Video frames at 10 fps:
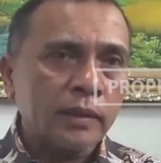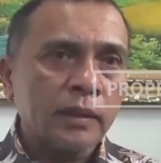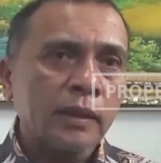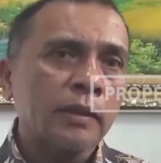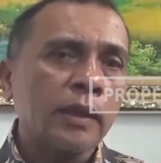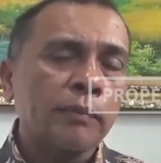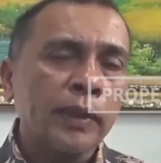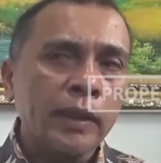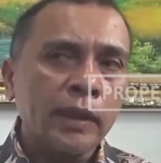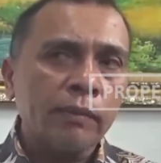nah yang
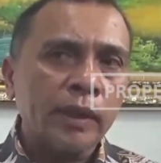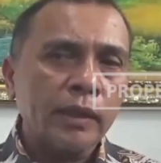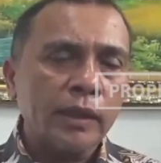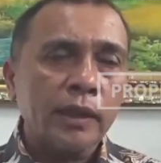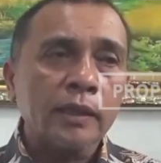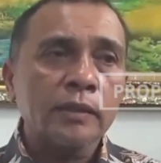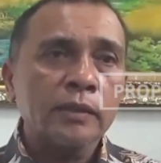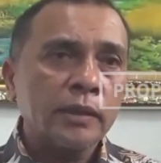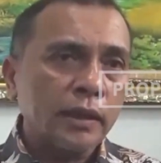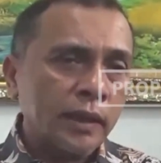pengiriman ini akan
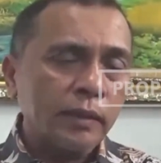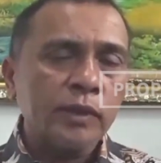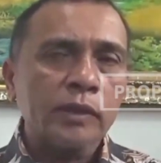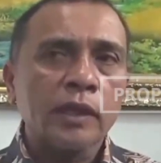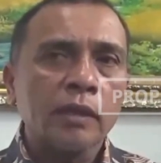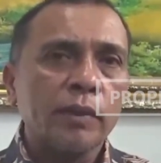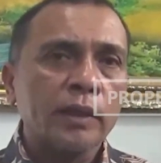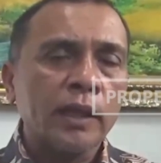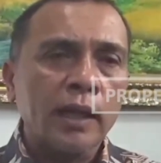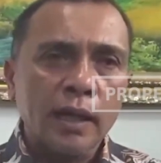dikirim secara
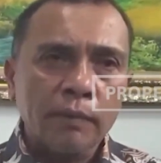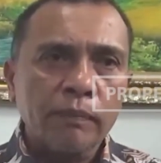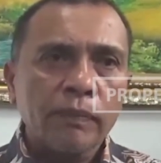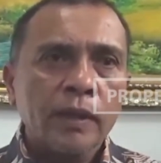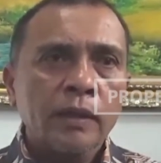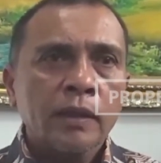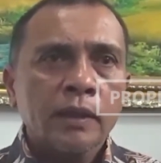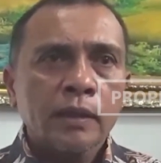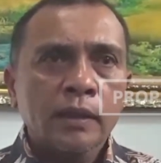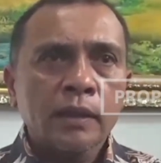bertahap
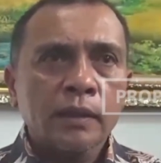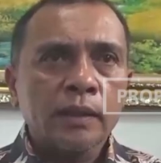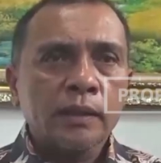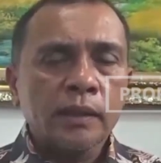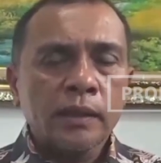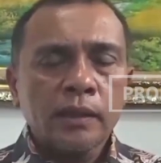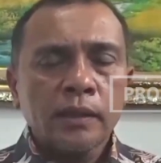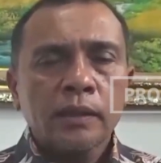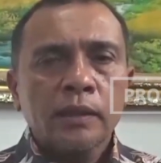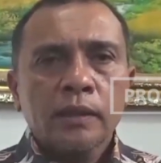nah
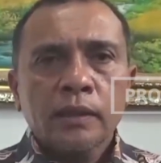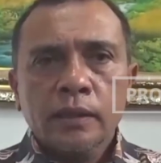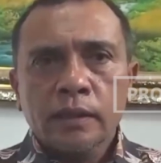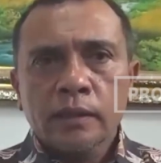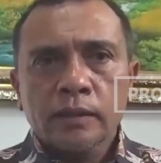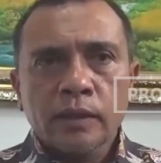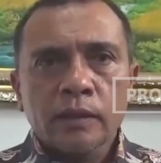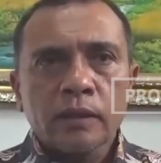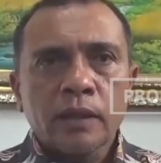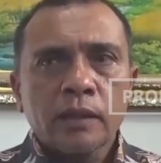jadi uh, insya
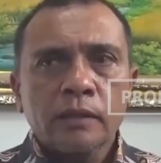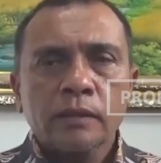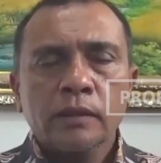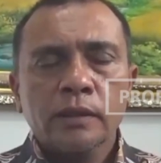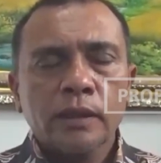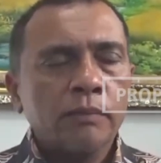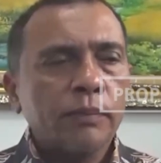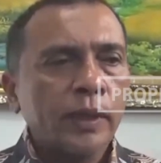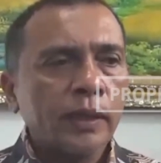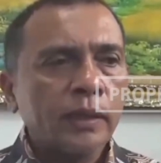Allah
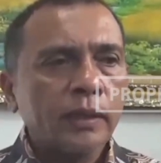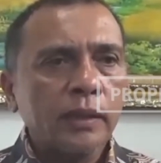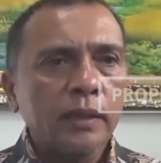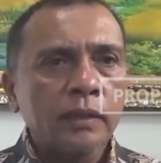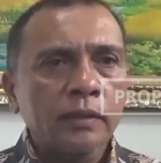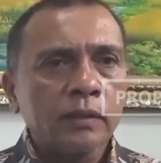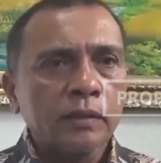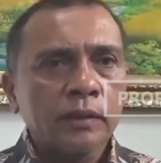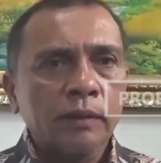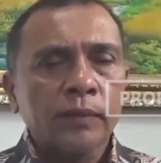sampai akhir
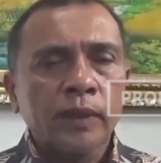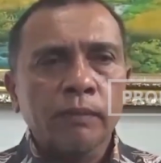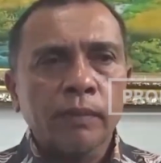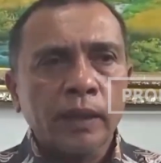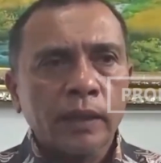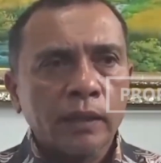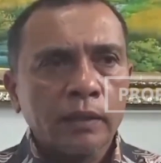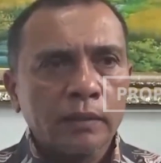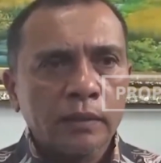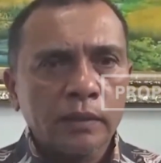September
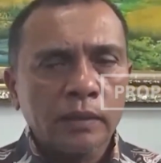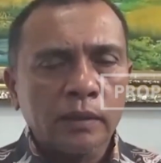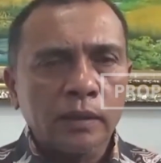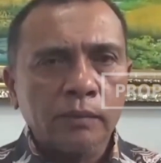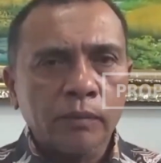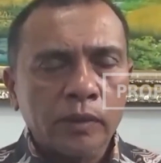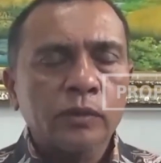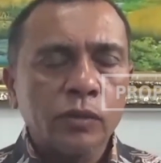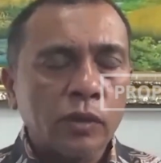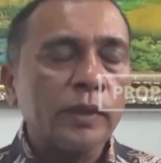uh,
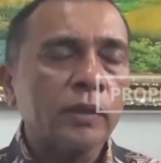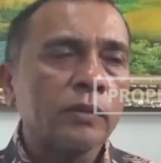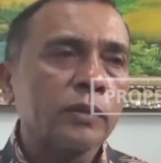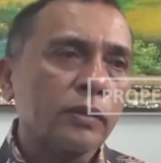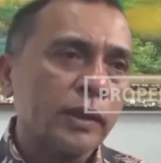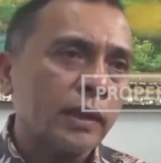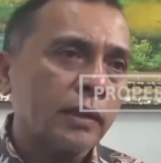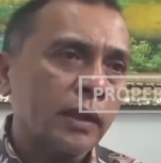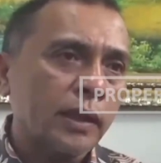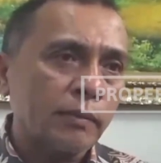cukup itu stok yang
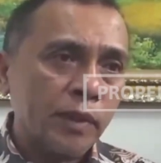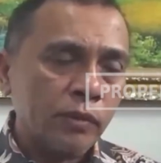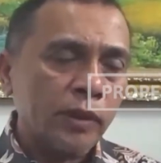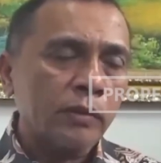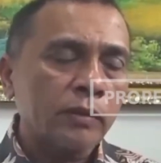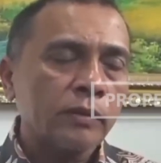akan masuk itu